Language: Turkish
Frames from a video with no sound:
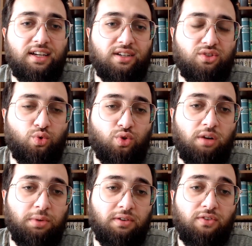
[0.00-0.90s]
çok
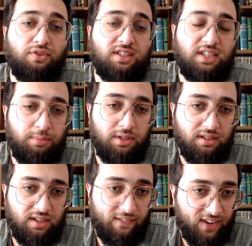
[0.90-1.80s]
tabii ve fıtri bir
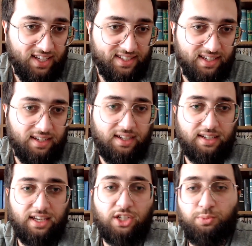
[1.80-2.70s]
refleksi
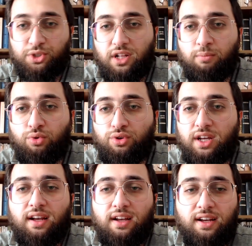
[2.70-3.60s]
geçmişten
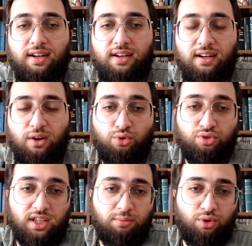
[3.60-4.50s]
bugüne. E,
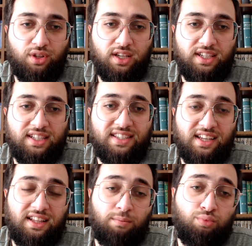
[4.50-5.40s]
Oysa ki buradaki
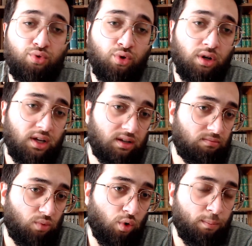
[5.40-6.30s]
insanlar bunu
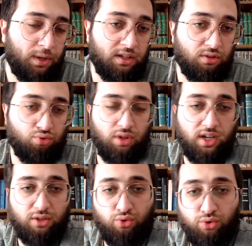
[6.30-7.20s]
ön plana
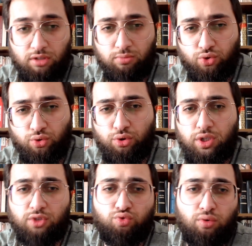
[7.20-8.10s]
sunarak şunu demiş oluyor
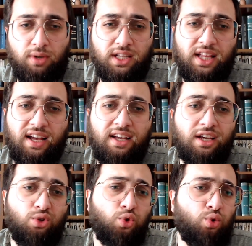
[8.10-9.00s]
ya Somali'de
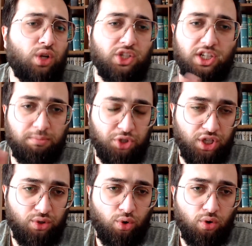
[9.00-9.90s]
görülecek bir
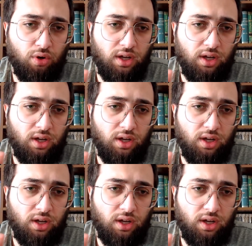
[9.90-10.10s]
şey yok.